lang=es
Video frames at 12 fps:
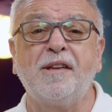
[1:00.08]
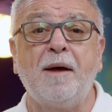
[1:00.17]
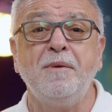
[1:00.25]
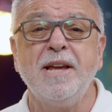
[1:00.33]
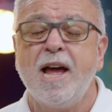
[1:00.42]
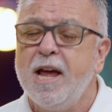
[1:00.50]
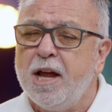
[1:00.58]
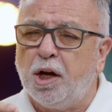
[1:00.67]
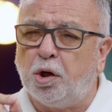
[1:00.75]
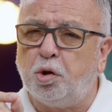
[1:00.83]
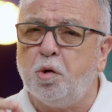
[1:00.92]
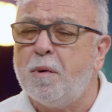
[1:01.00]
sabía
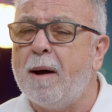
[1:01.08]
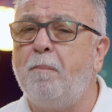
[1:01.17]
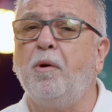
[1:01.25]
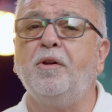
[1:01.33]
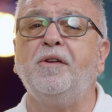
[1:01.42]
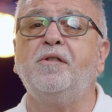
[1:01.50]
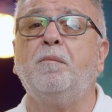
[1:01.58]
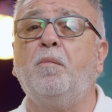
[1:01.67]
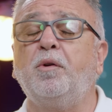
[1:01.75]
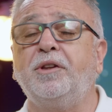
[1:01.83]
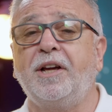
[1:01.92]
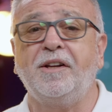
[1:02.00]
que tú ibas a poder
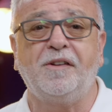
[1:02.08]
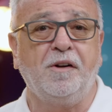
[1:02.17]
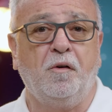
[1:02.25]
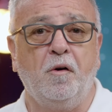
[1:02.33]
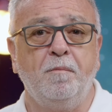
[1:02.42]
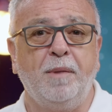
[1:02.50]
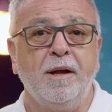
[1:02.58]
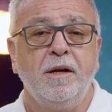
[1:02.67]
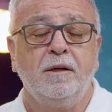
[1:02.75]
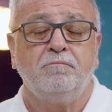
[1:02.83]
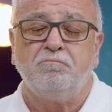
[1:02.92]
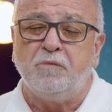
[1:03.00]
soportar ese golpe.
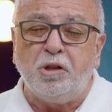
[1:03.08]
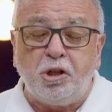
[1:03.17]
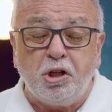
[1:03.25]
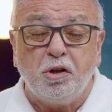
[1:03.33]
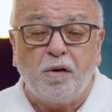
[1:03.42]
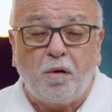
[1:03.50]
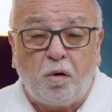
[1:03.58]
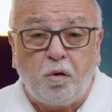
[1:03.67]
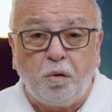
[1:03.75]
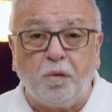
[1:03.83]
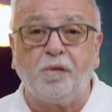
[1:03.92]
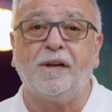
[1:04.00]
Dios
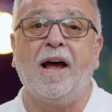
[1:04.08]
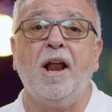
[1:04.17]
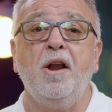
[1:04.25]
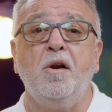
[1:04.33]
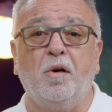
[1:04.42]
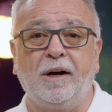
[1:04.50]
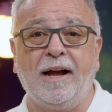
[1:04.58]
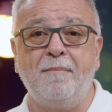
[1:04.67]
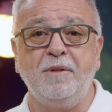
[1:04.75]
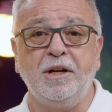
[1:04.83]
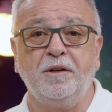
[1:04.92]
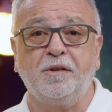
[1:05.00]
cruza los
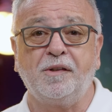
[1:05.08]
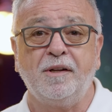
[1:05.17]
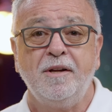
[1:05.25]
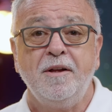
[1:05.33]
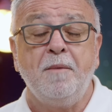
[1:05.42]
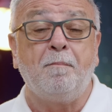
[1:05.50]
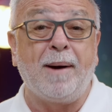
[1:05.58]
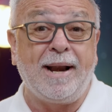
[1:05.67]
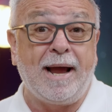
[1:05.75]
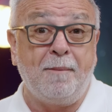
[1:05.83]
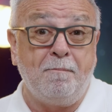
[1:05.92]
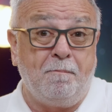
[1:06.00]
caminos
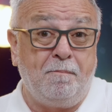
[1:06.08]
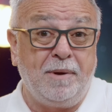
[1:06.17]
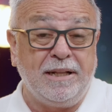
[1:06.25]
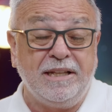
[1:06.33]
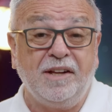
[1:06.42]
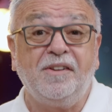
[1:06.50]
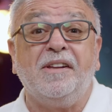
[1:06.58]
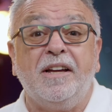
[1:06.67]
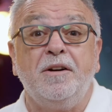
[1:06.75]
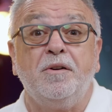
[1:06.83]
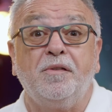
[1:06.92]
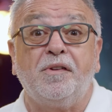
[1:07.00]
para
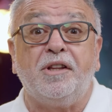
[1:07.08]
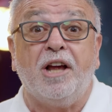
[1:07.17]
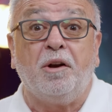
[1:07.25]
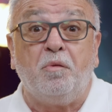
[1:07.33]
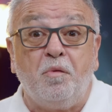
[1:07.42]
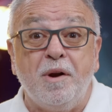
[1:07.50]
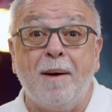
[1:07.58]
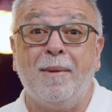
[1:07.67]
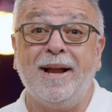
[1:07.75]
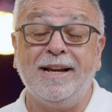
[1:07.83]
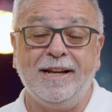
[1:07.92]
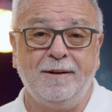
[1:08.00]
bendecirlos de alguna
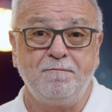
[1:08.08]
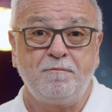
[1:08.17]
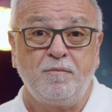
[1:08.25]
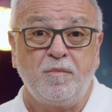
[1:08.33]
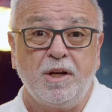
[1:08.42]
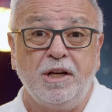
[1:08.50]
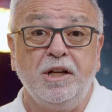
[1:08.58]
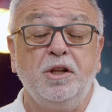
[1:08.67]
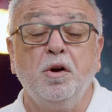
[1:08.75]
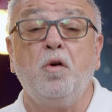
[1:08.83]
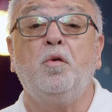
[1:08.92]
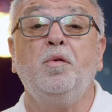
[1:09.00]
manera y
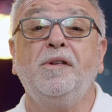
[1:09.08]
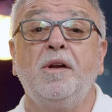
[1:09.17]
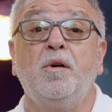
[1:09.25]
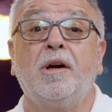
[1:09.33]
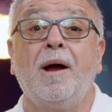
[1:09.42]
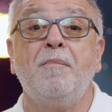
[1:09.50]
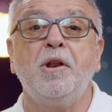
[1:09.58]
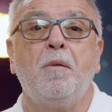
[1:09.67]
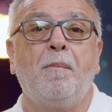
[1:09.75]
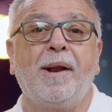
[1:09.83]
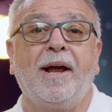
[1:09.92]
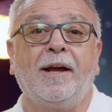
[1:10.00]
Dios cruza los
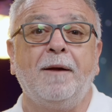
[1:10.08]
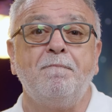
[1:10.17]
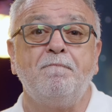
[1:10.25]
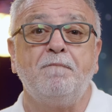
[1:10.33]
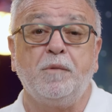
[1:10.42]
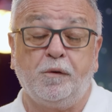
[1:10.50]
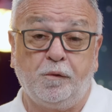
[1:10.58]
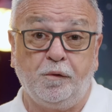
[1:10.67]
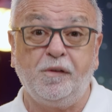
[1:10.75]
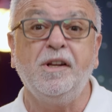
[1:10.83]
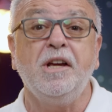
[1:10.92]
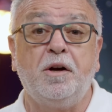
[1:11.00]
caminos para que
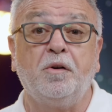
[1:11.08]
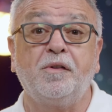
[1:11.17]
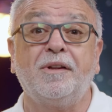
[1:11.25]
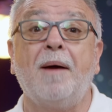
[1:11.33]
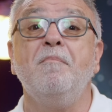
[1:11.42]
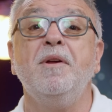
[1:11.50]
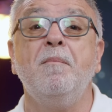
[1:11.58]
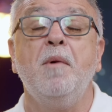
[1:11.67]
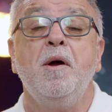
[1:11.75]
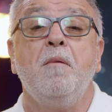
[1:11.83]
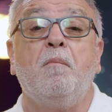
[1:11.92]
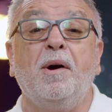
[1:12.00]
sus hijos también
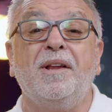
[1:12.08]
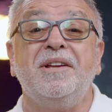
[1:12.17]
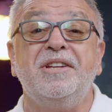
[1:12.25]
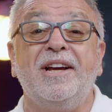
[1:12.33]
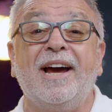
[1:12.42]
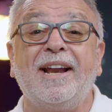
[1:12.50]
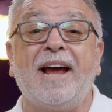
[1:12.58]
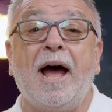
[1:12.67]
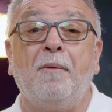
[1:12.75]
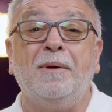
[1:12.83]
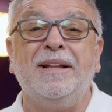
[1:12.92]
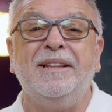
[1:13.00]
puedan llegar
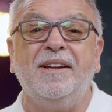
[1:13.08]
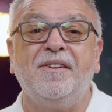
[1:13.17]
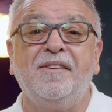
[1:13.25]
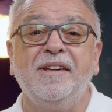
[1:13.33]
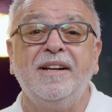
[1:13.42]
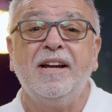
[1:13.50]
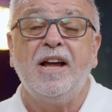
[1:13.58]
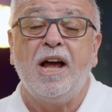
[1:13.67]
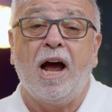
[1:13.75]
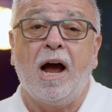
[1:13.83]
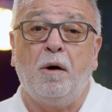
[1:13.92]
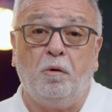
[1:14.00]
a bendecir
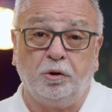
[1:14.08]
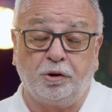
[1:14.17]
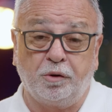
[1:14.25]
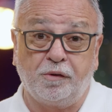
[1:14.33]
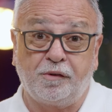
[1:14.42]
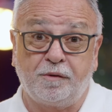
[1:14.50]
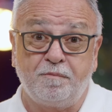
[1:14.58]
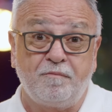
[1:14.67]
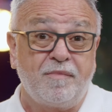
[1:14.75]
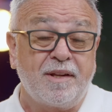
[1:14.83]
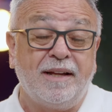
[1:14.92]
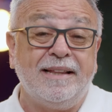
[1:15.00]
a otros.
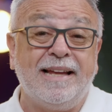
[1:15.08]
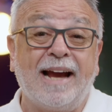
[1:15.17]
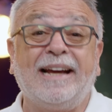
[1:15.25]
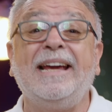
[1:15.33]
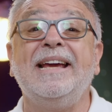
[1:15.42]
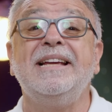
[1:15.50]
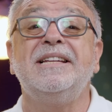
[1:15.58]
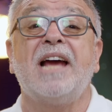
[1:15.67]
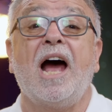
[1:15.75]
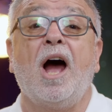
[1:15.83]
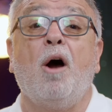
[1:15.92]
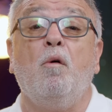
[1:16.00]
De
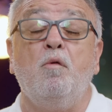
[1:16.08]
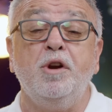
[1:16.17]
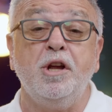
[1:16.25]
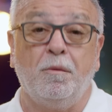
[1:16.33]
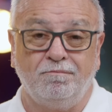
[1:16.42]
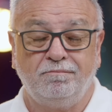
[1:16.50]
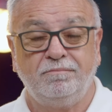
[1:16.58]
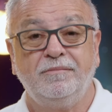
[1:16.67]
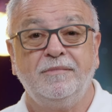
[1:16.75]
aquella unión